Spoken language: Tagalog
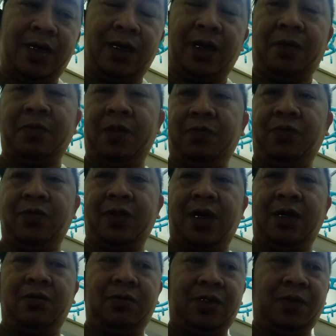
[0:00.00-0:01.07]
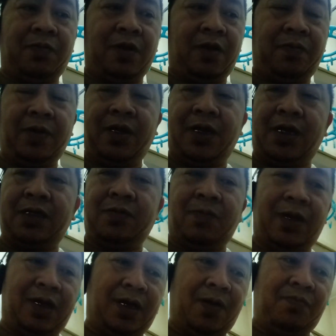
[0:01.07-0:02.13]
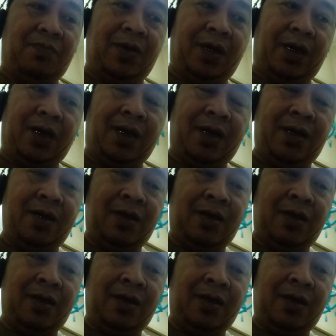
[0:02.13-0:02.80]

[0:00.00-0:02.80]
rabbit po tayo sa Pilipinas, may kambing,